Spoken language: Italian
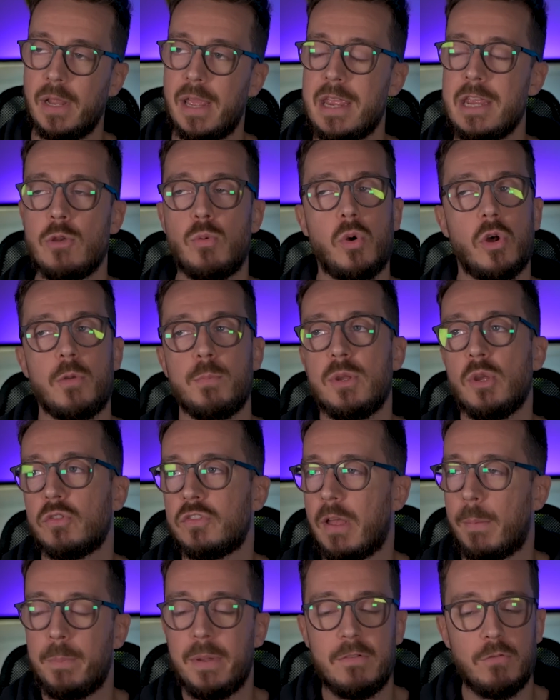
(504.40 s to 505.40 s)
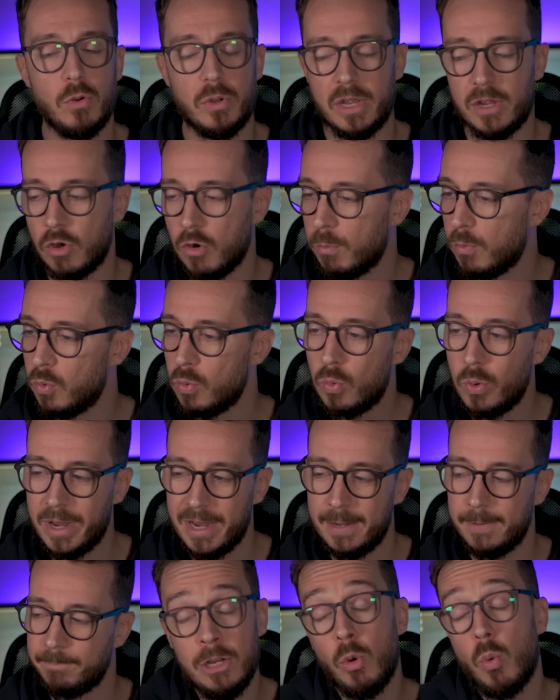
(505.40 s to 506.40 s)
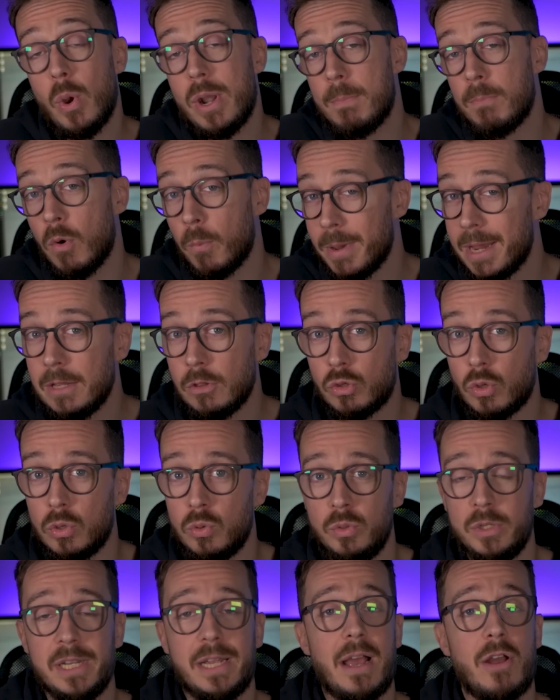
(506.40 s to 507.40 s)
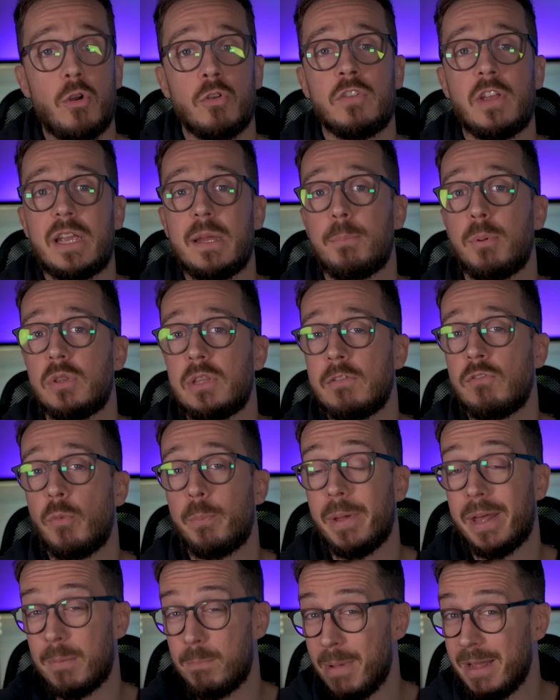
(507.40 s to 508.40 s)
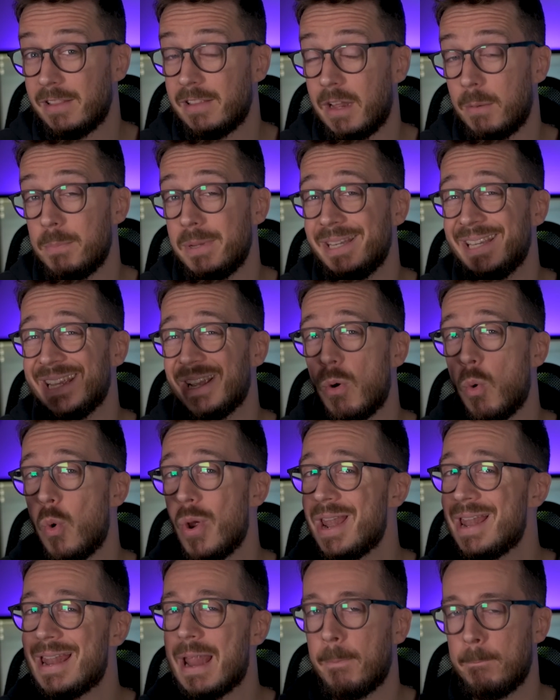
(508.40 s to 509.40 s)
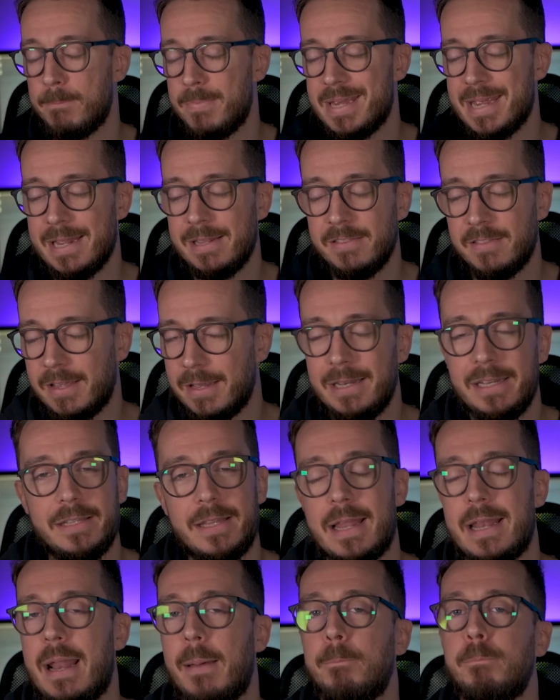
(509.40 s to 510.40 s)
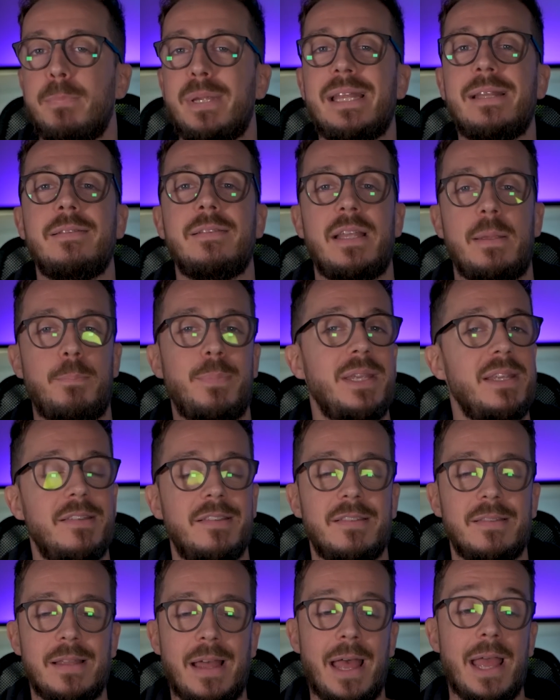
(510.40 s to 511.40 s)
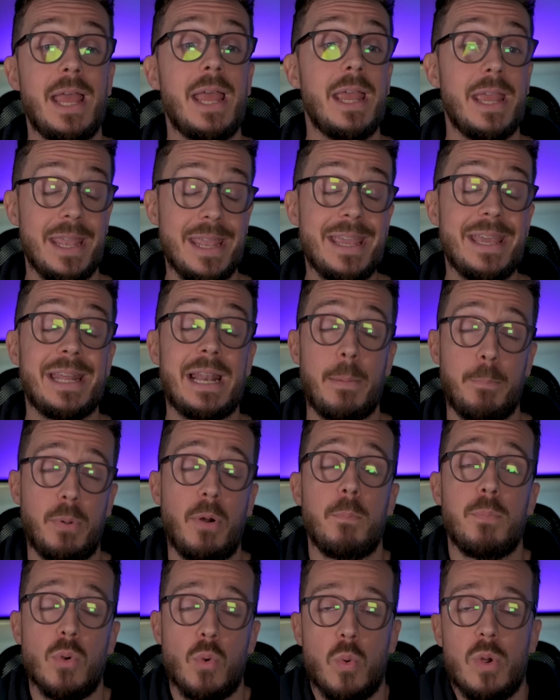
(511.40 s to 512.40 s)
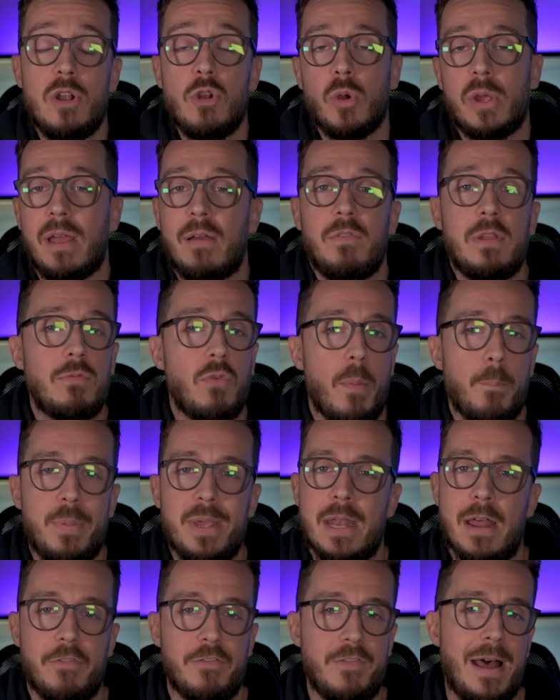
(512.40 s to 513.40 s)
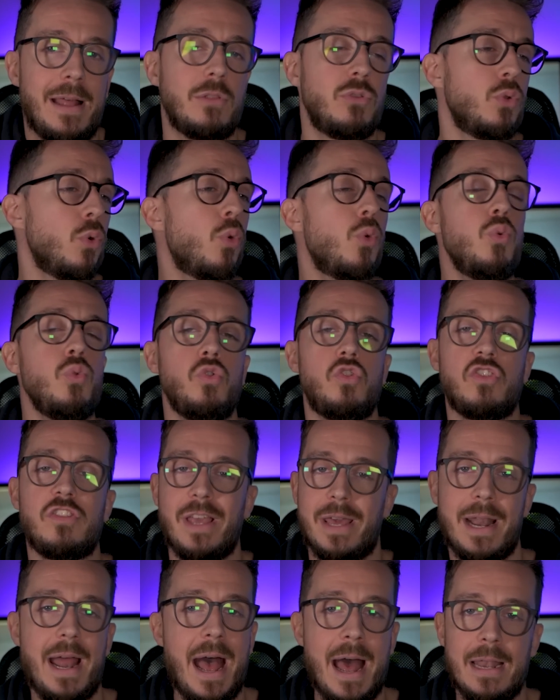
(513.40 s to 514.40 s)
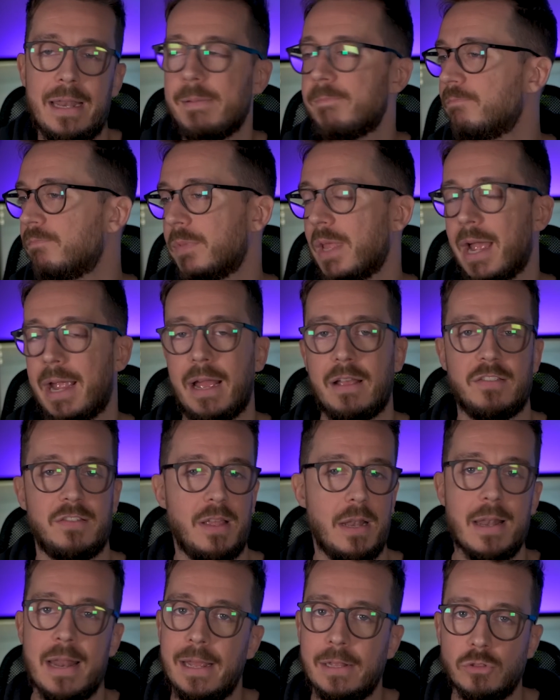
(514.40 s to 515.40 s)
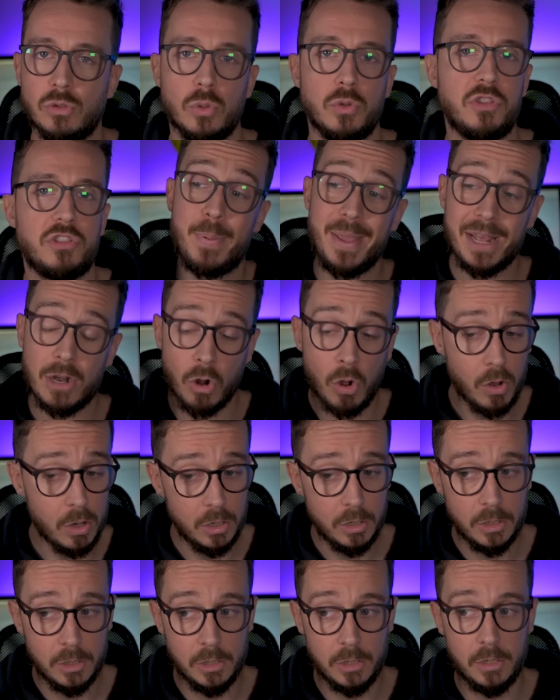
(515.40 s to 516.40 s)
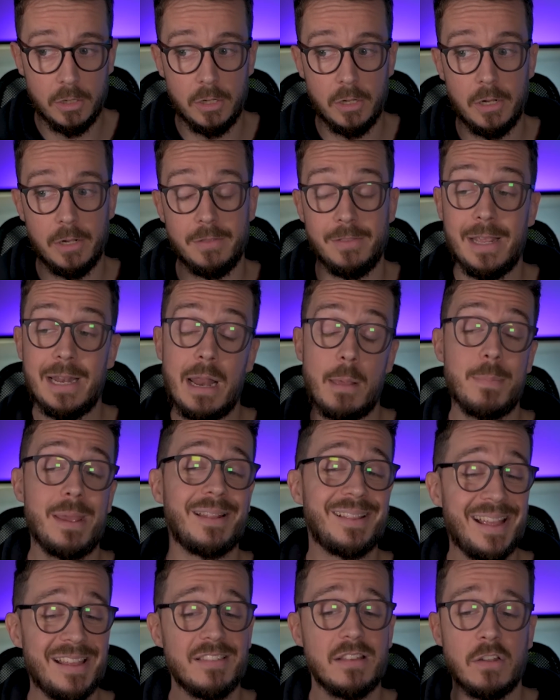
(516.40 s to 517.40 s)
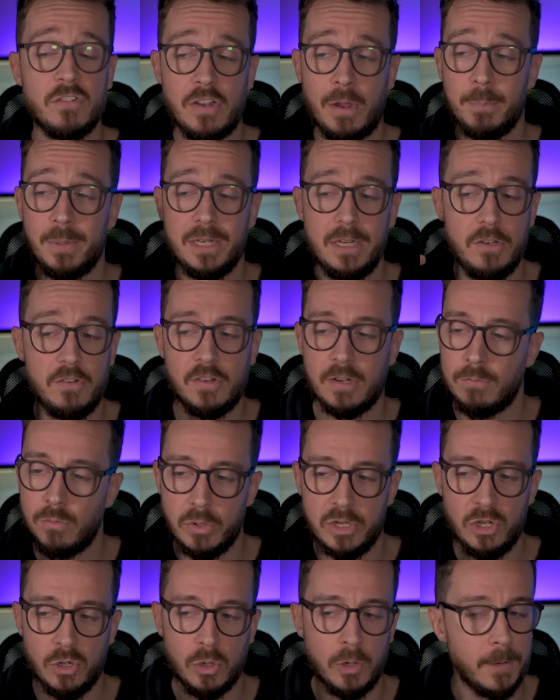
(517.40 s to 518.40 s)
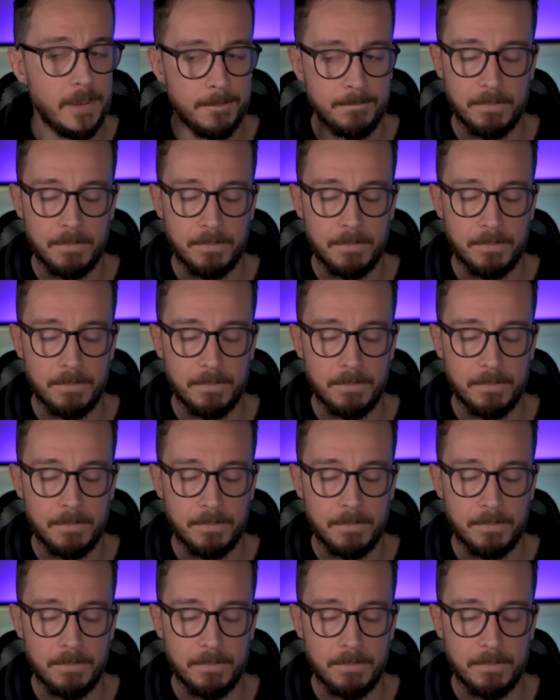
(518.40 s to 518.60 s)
e in cuor mio sapevo che comunque in quel momento l'unica cosa che potevo permettermi di quell'ambiente lì, dell'ambiente pista, era proprio quello che avevo appena fatto, un serale a Castelletto. Però nella mia testa già mi dicevo io